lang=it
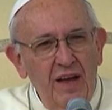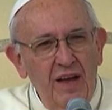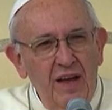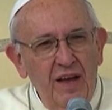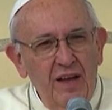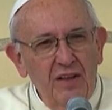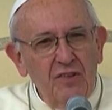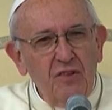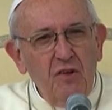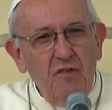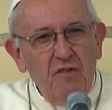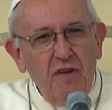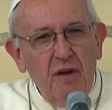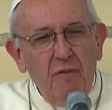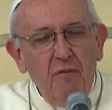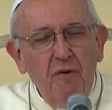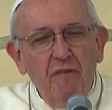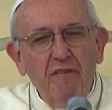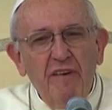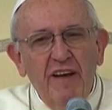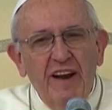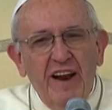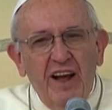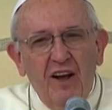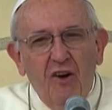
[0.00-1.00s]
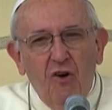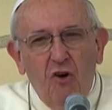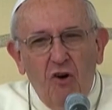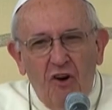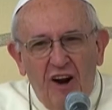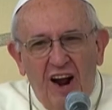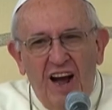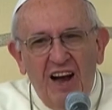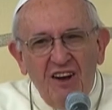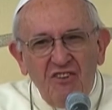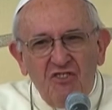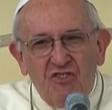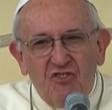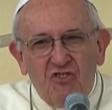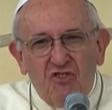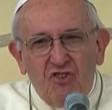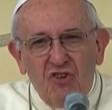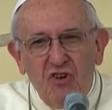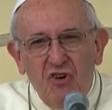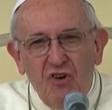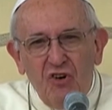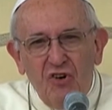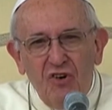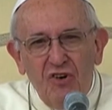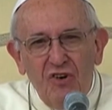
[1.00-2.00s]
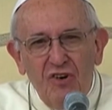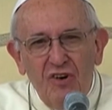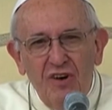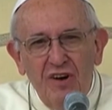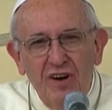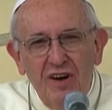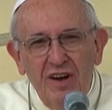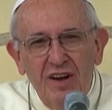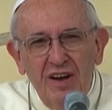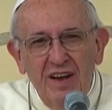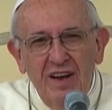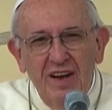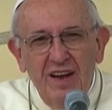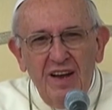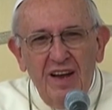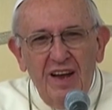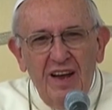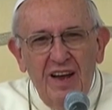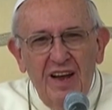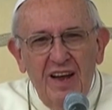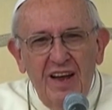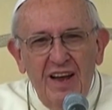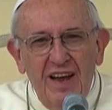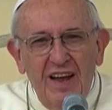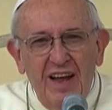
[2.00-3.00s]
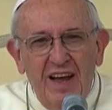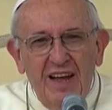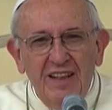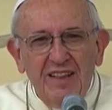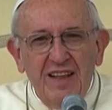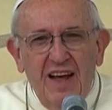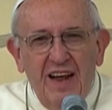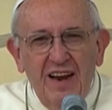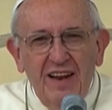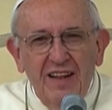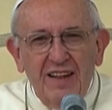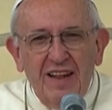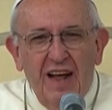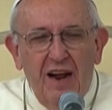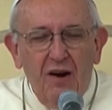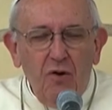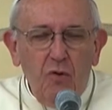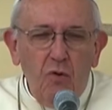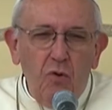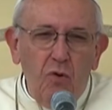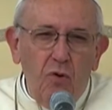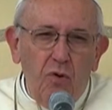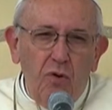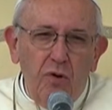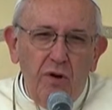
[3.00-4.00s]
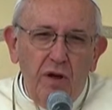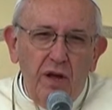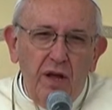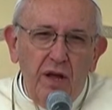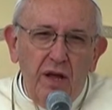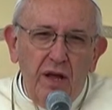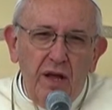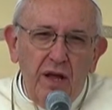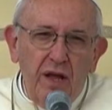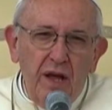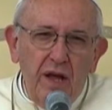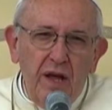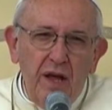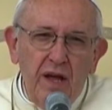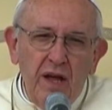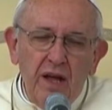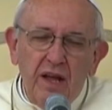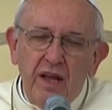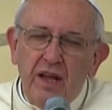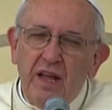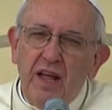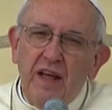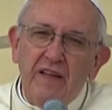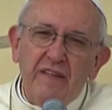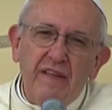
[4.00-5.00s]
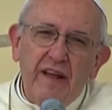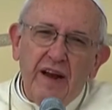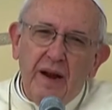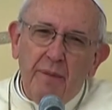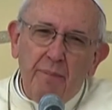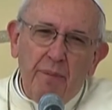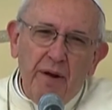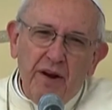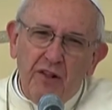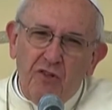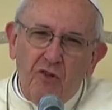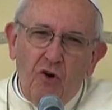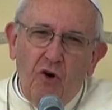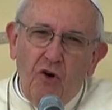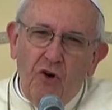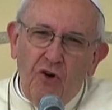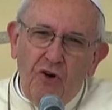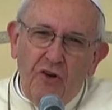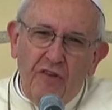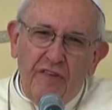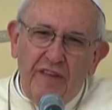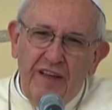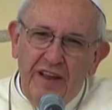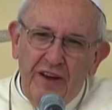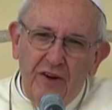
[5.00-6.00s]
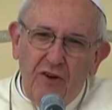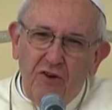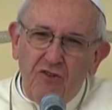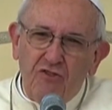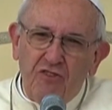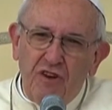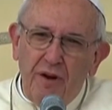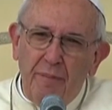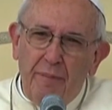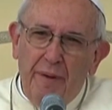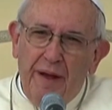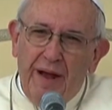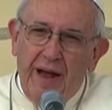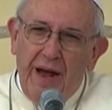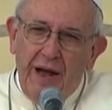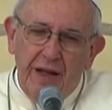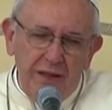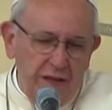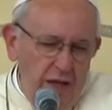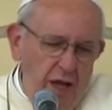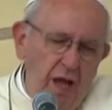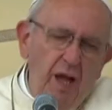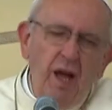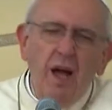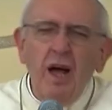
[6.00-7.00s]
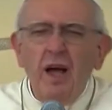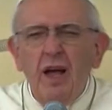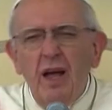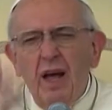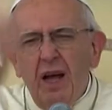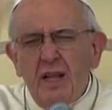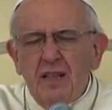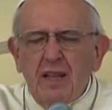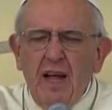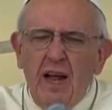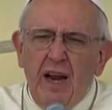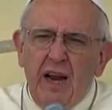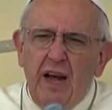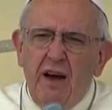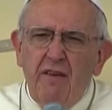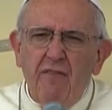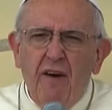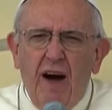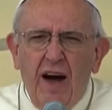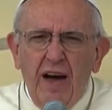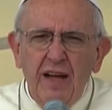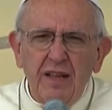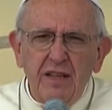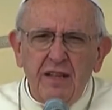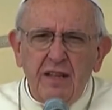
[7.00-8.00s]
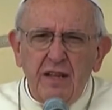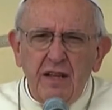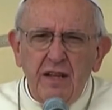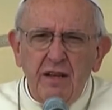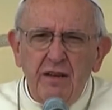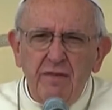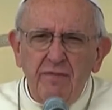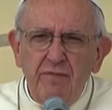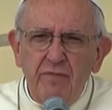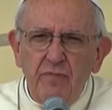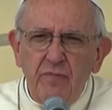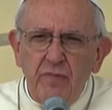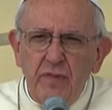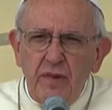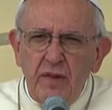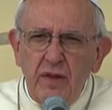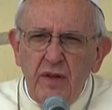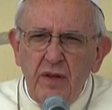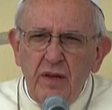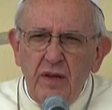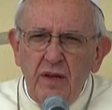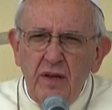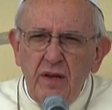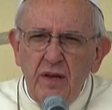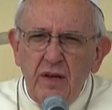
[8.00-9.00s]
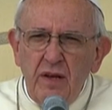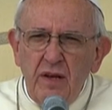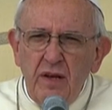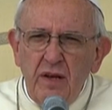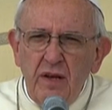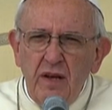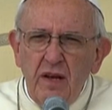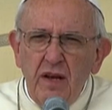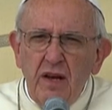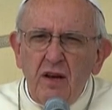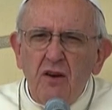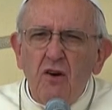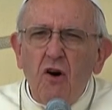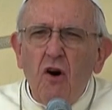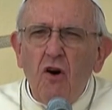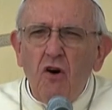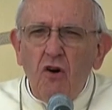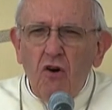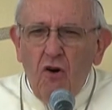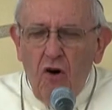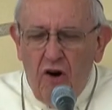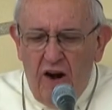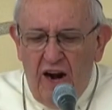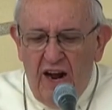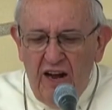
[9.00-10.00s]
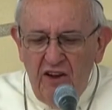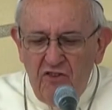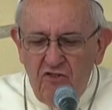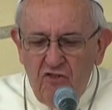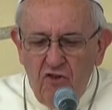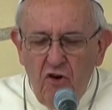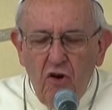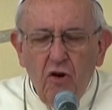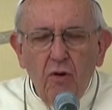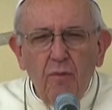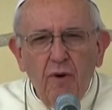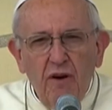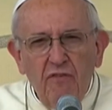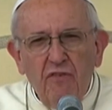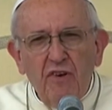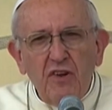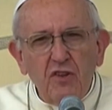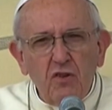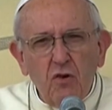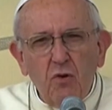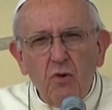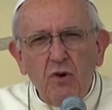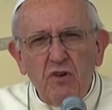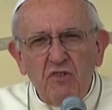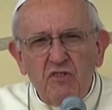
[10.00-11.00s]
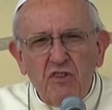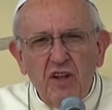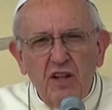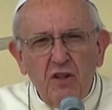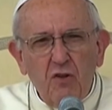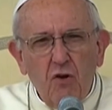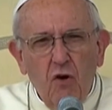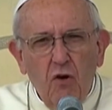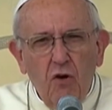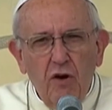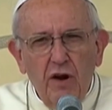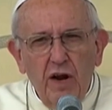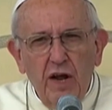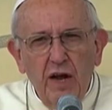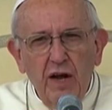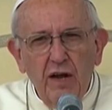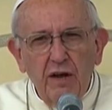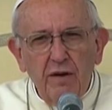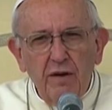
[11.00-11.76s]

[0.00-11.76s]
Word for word: Dobbiamo avere coraggio e andare da Lui, chiedere perdono dei nostri peccati e andare avanti, con coraggio, come ha fatto questa donna.